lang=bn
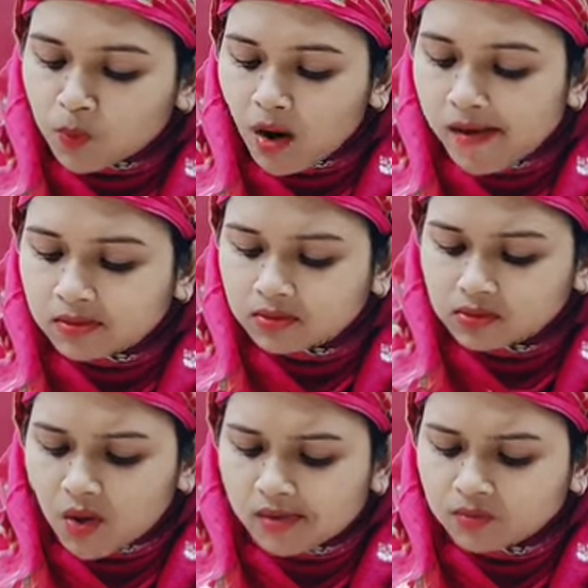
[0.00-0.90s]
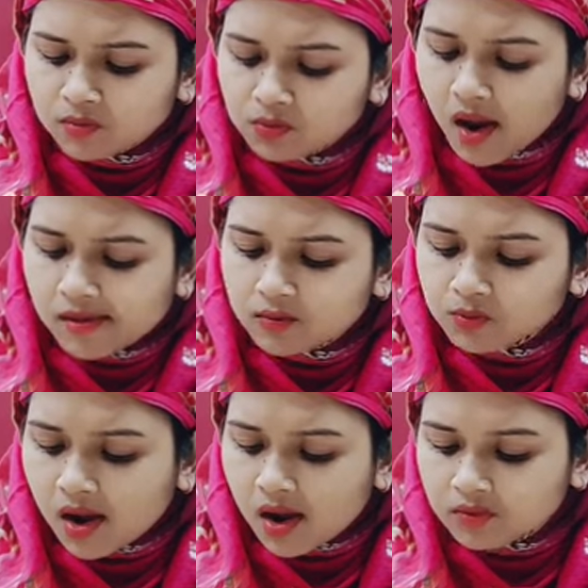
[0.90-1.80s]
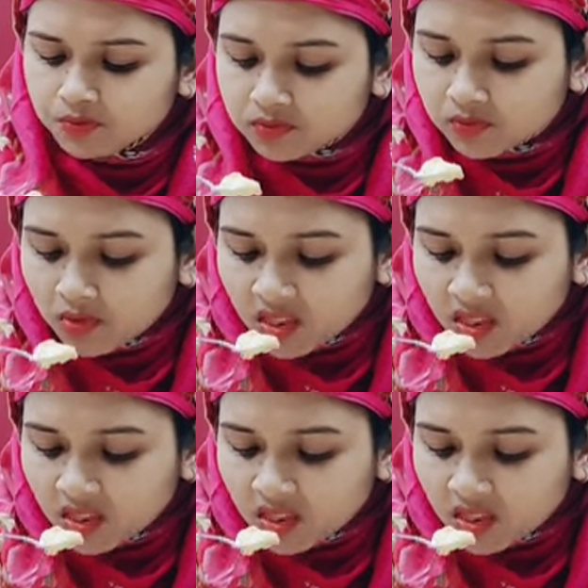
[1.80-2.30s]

জীবন তো অনিশ্চিত কন্যা যাব মইরে